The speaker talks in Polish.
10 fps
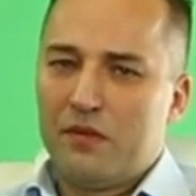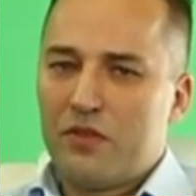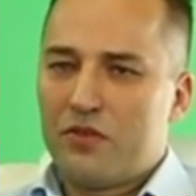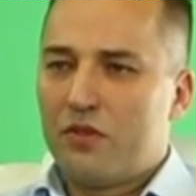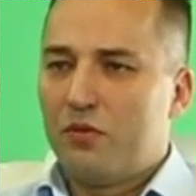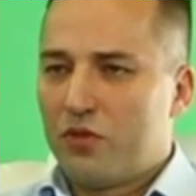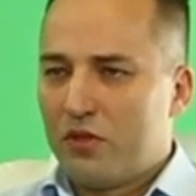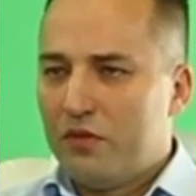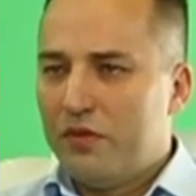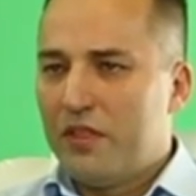też
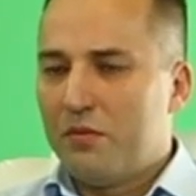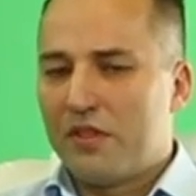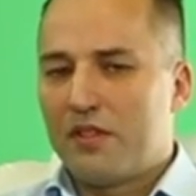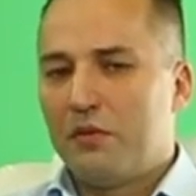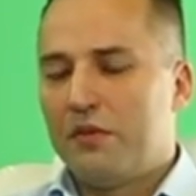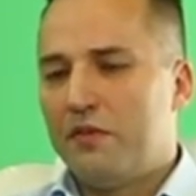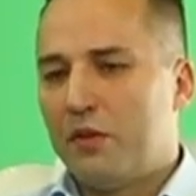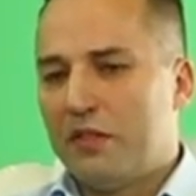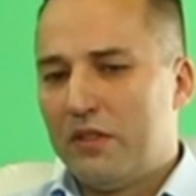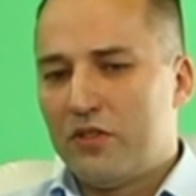użytkownikiem systemów
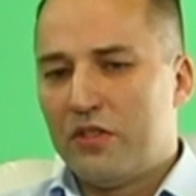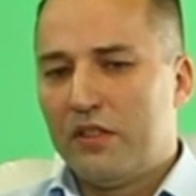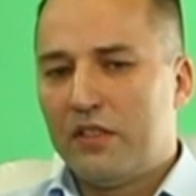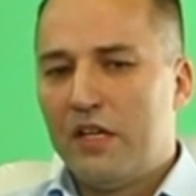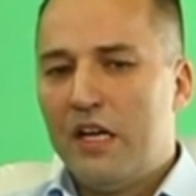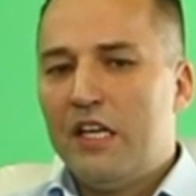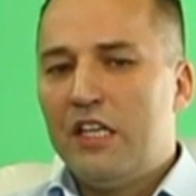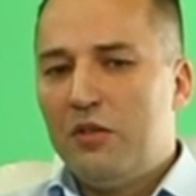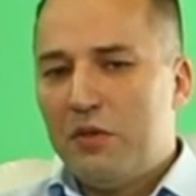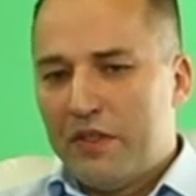informatycznych
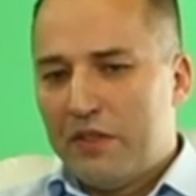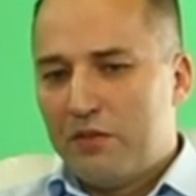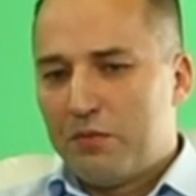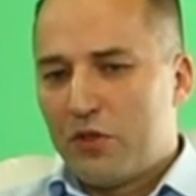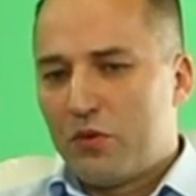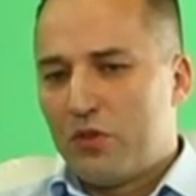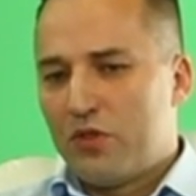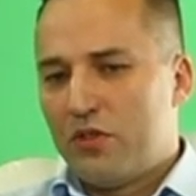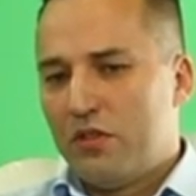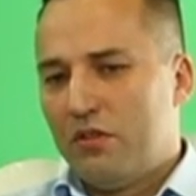i miewałem w
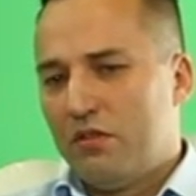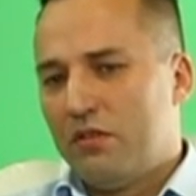przeszłości